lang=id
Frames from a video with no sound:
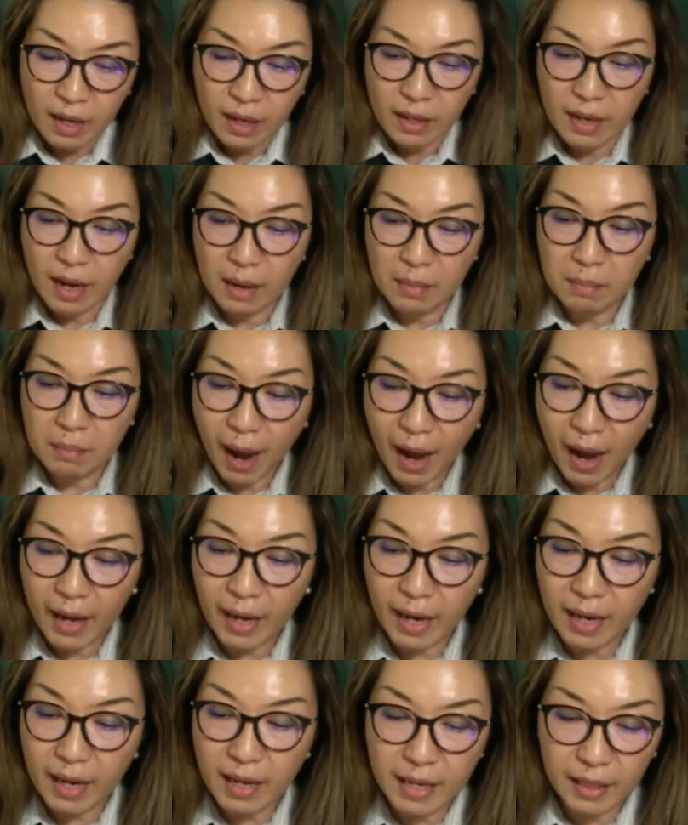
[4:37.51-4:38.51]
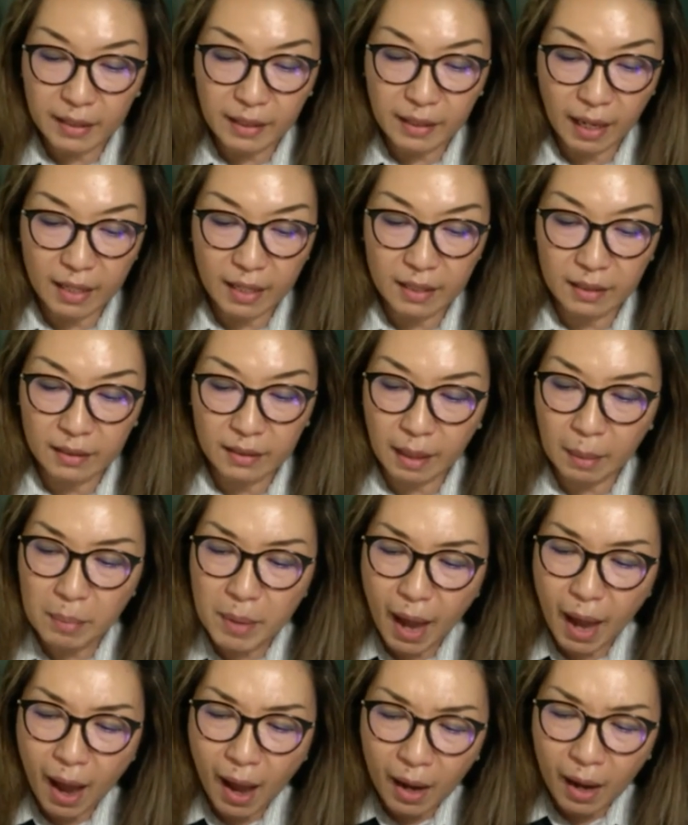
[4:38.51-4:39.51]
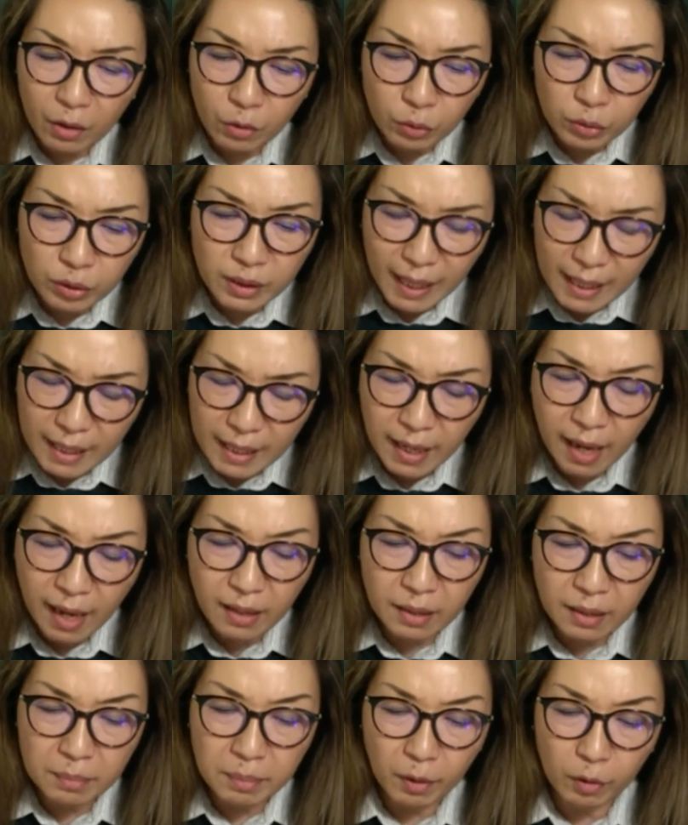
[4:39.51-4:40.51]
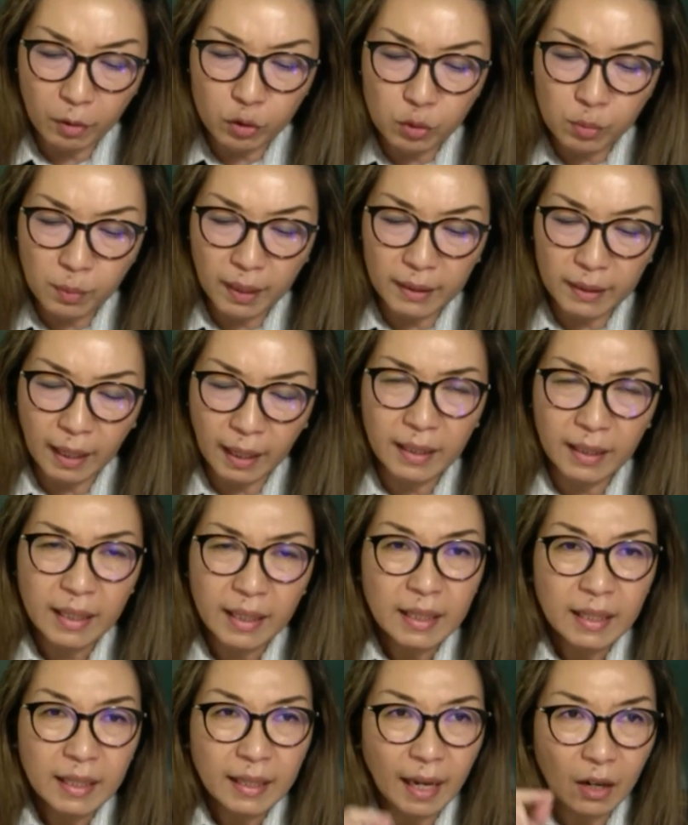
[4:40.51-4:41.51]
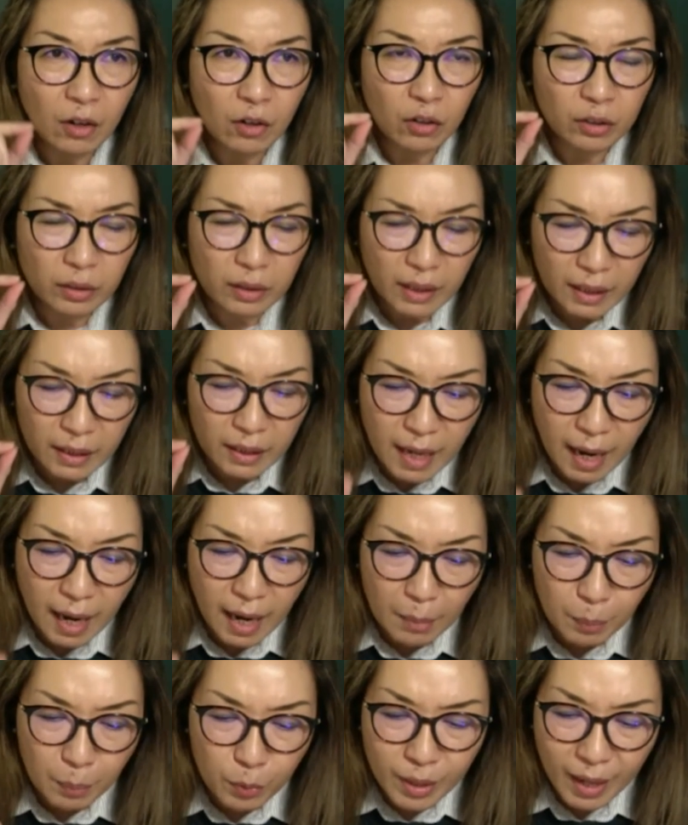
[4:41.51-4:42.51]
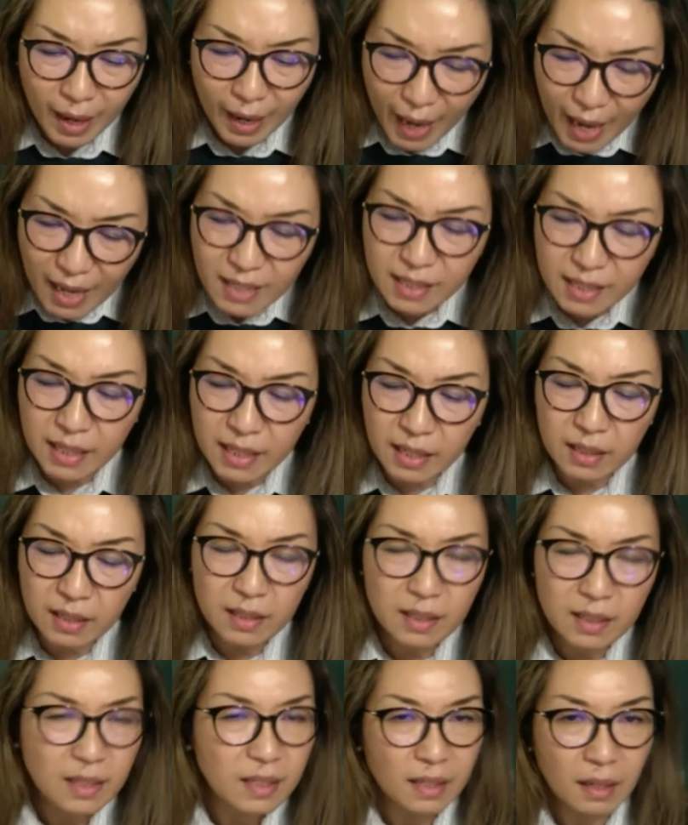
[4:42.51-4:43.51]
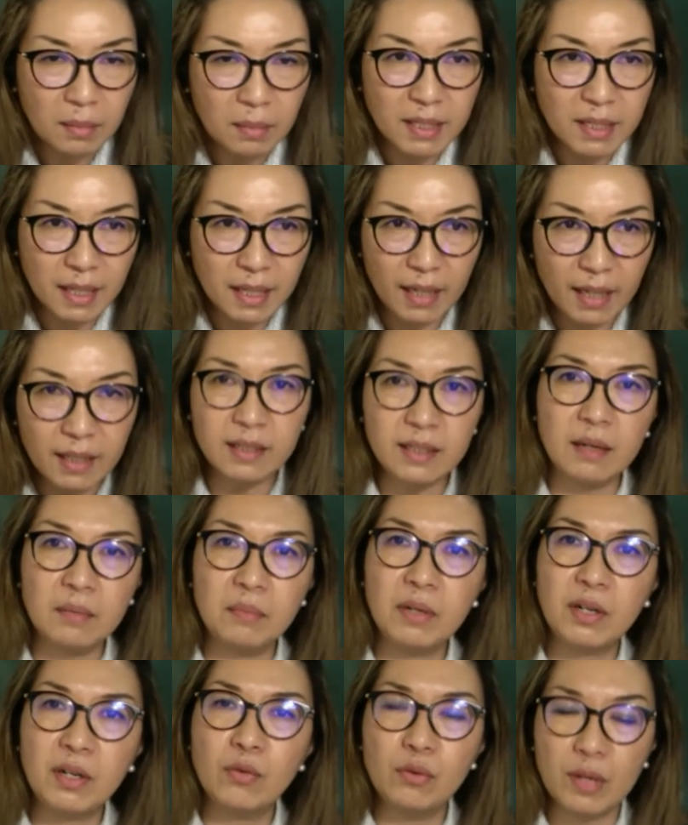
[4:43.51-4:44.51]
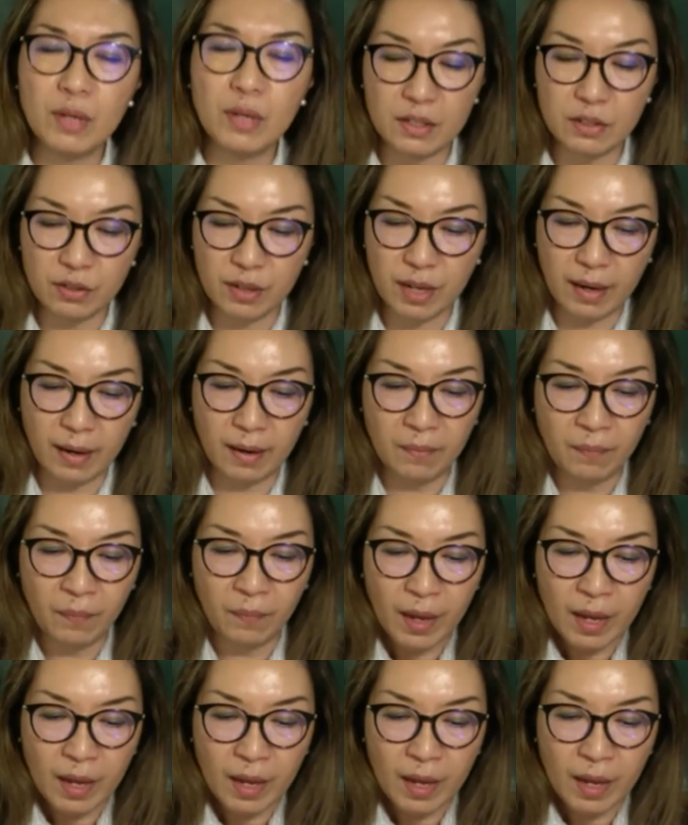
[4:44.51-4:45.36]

Dan bahkan dikatakannya, tapi aku sekali lagi Paulus mengatakan, kalau tidak punya kasih, sama sekali tidak berguna, saudara.